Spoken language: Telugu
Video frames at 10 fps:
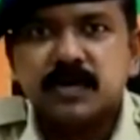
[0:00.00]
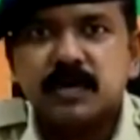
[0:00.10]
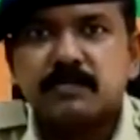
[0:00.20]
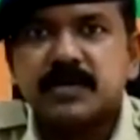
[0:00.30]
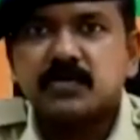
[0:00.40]
ఆ
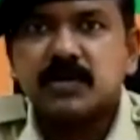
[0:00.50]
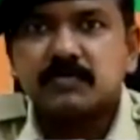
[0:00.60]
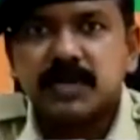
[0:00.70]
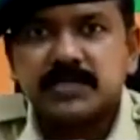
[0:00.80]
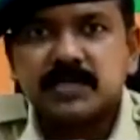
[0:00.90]

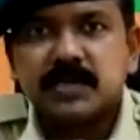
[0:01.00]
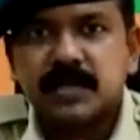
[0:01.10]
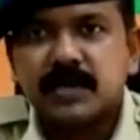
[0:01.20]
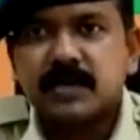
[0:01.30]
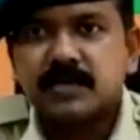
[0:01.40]
పర్టికులర్ ప్లేస్కి
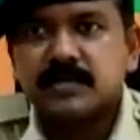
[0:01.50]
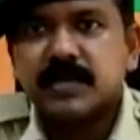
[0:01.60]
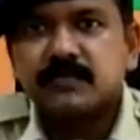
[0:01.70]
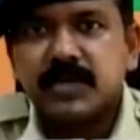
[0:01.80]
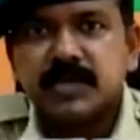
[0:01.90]
వెళ్ళారా లేదా
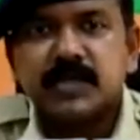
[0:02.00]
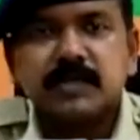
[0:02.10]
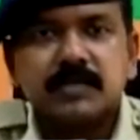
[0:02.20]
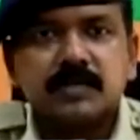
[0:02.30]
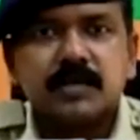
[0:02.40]
ఇవన్నీ
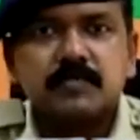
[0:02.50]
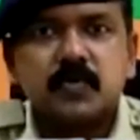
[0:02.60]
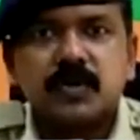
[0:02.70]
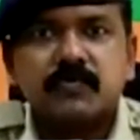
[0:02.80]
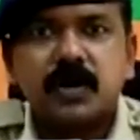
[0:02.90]
కలిపి
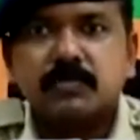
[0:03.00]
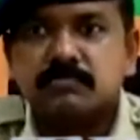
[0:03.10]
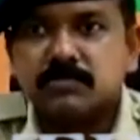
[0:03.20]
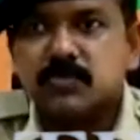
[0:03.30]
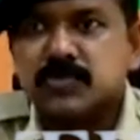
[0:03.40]
ఒక
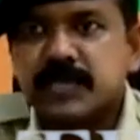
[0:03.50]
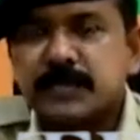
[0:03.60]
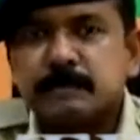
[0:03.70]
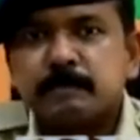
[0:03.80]
ఫామ్ ఉంది